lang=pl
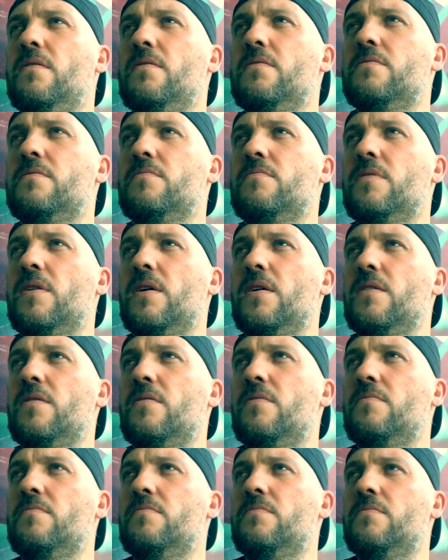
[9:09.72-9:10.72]
z
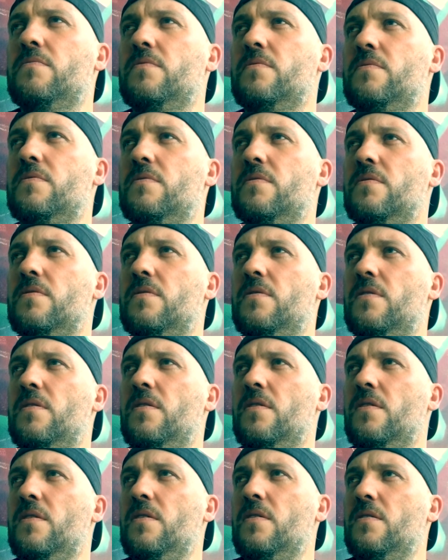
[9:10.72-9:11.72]
Ukrainą,
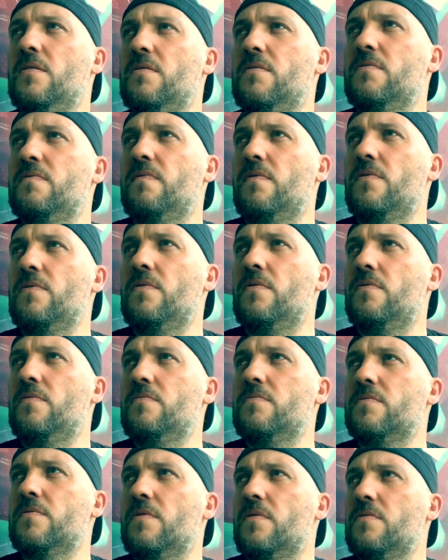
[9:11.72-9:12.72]
z
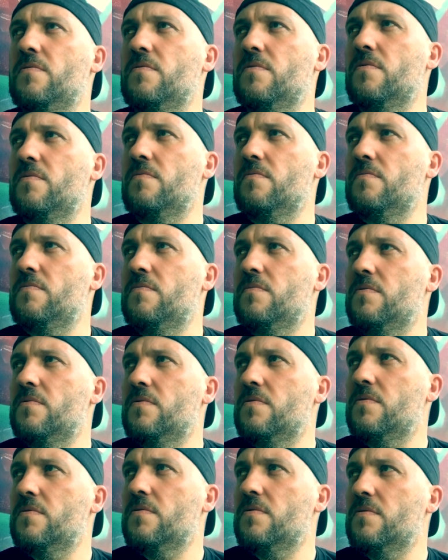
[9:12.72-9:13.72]
wojną, z Rosją,
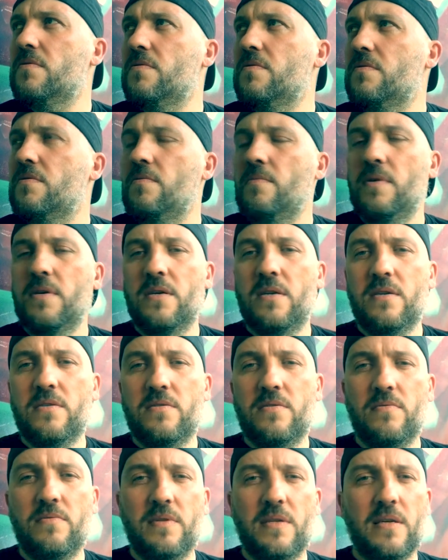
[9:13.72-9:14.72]
z tą
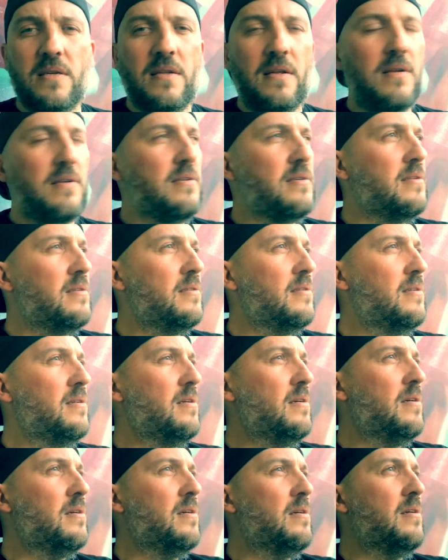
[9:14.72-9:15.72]
agresją i tak dalej
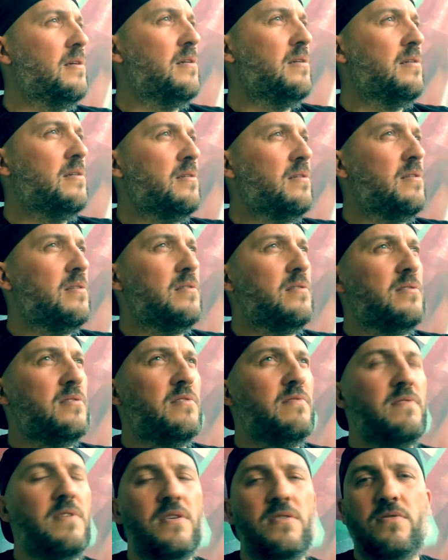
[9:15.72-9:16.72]

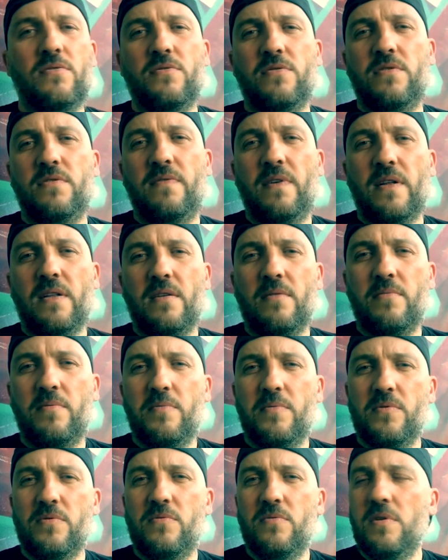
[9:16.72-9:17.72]
że większość świata po
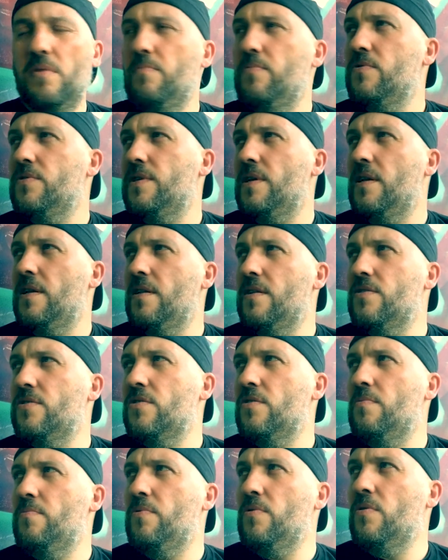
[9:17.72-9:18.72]
prostu nie podziela
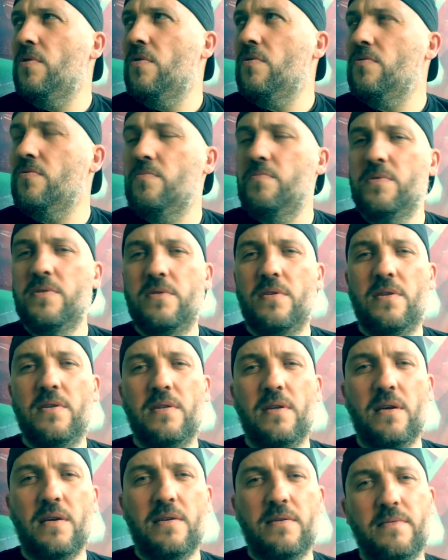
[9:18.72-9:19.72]
naszego poglądu, myślę,
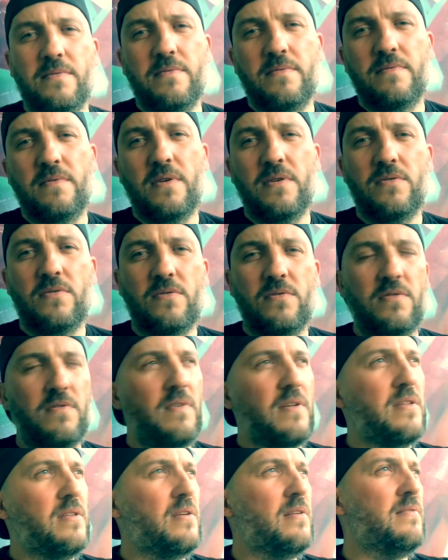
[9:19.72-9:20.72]
tak? Większość
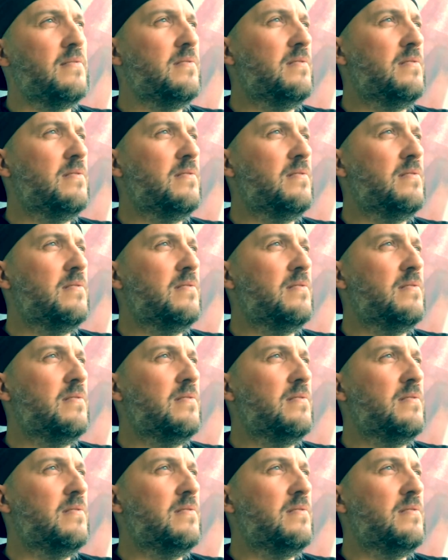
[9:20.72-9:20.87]
świata